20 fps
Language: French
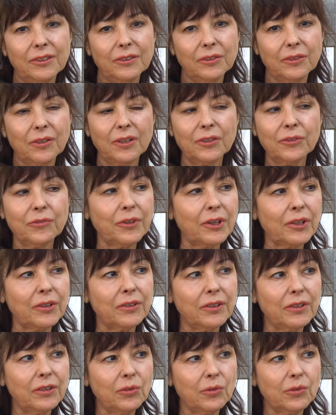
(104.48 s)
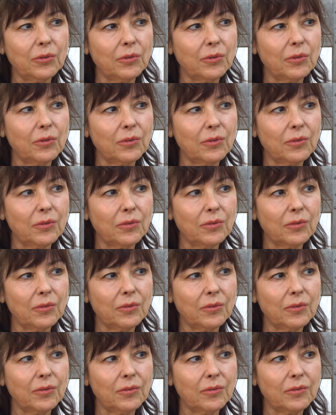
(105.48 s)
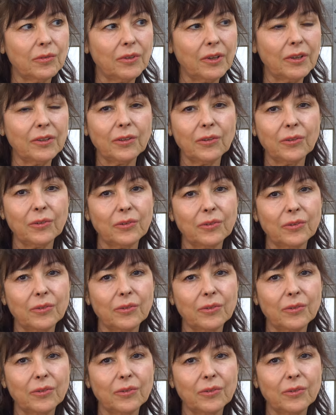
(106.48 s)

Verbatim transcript: une grande fierté d'être de, d'être